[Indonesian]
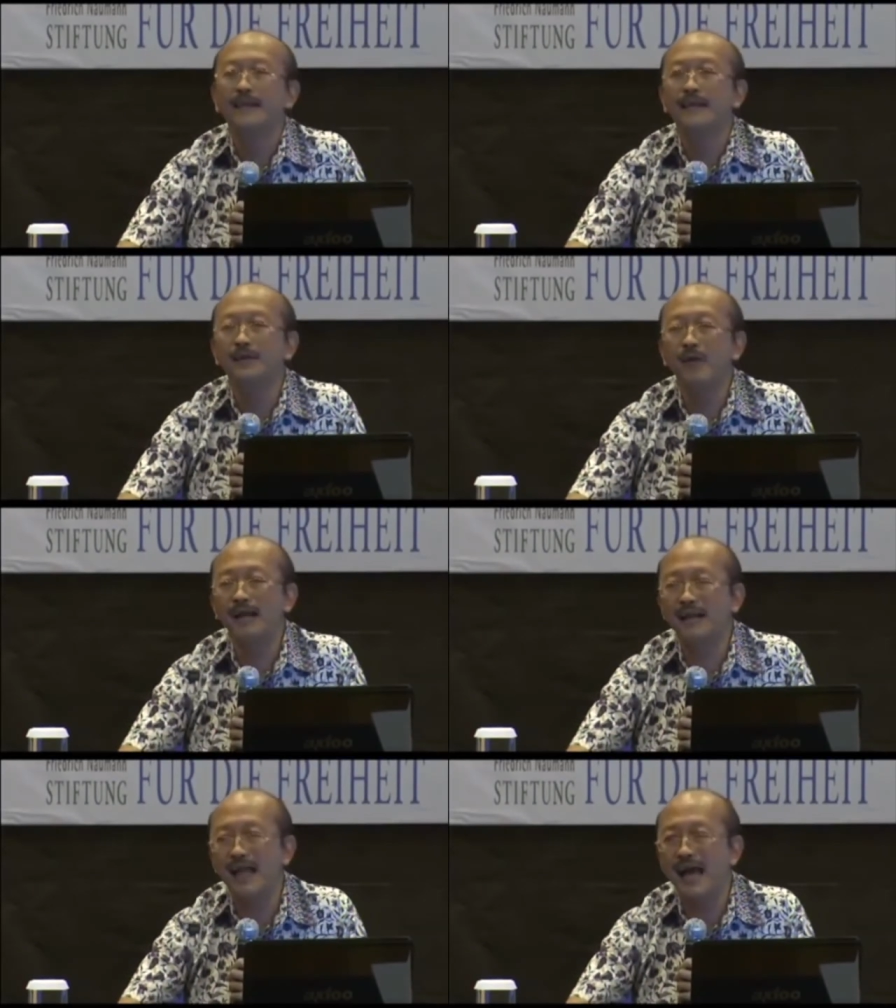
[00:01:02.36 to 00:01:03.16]
itu
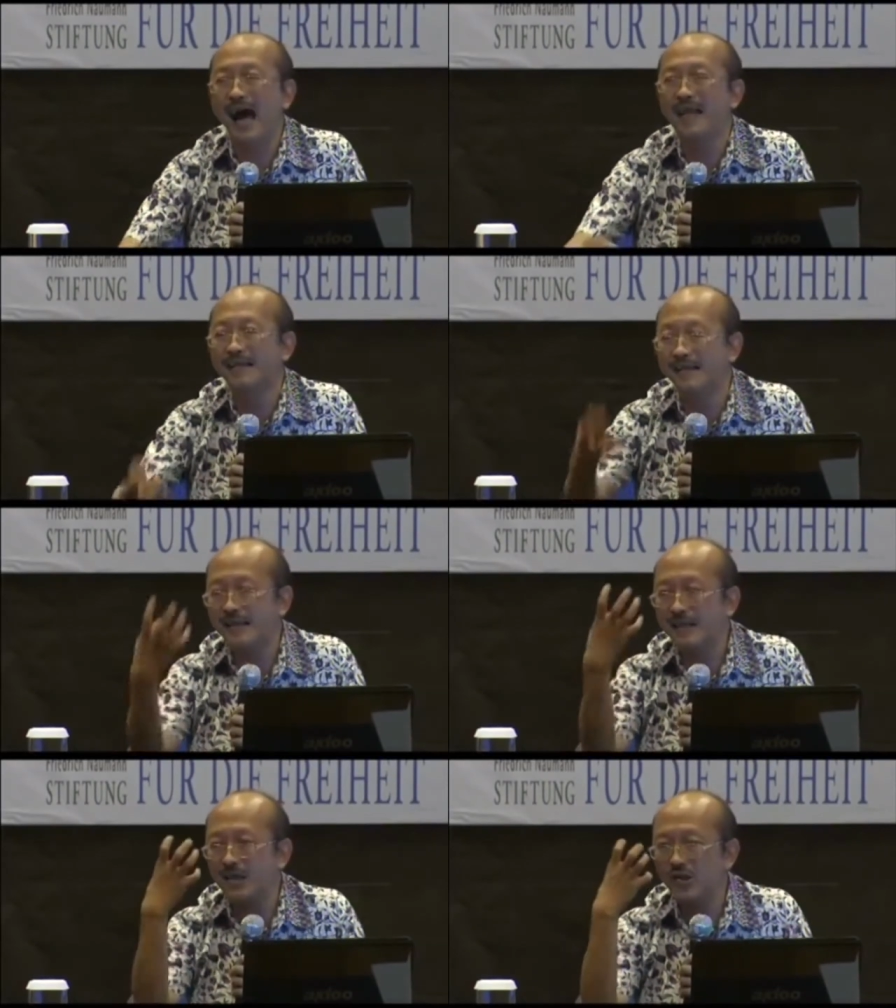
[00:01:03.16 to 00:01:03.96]
adalah
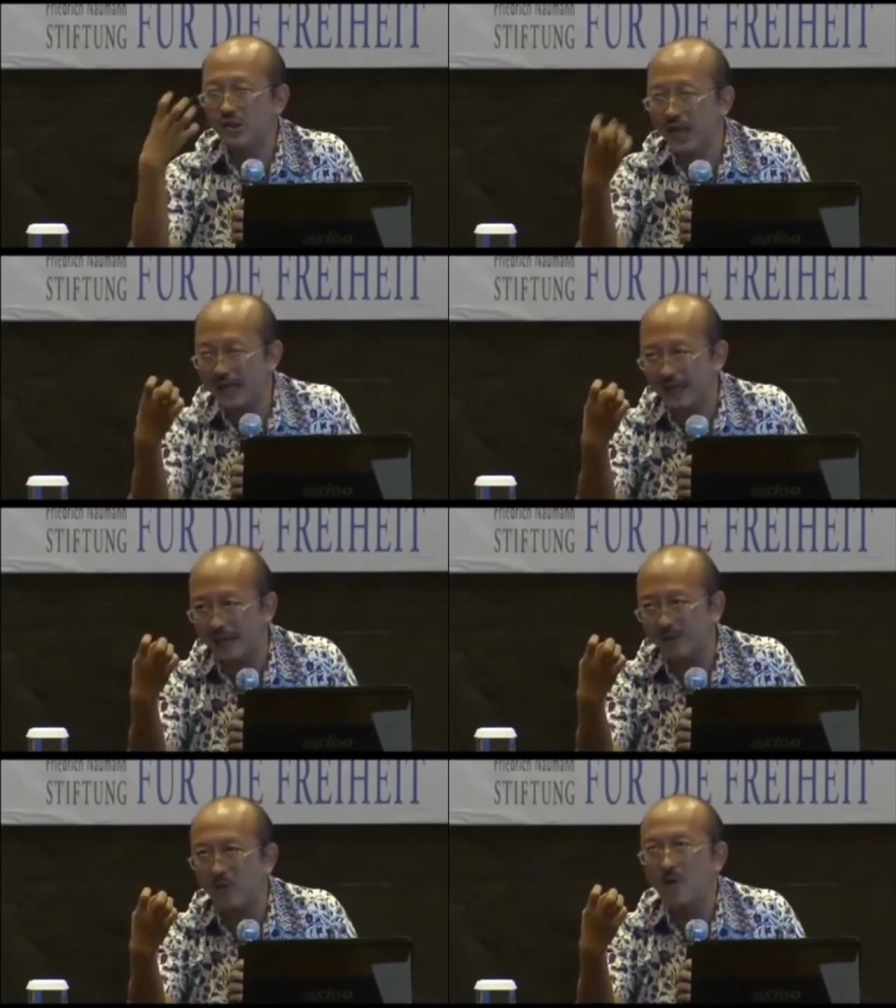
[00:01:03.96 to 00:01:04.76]
hasil share
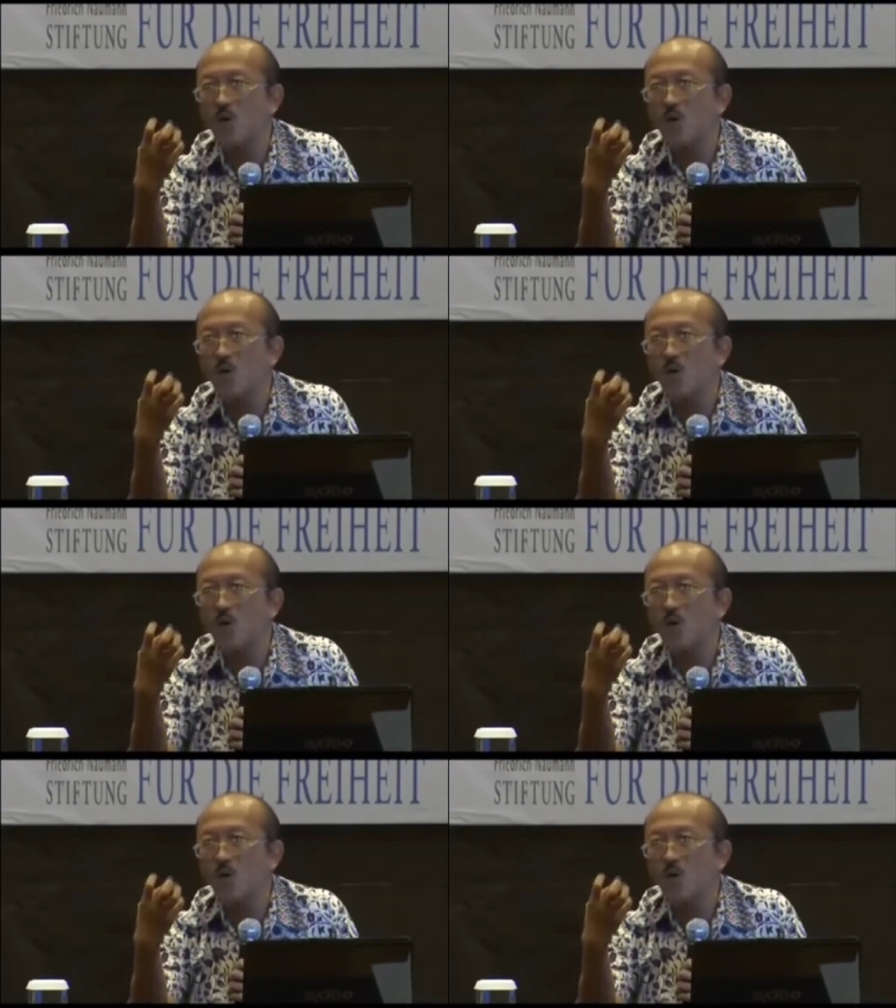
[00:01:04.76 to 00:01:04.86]
atau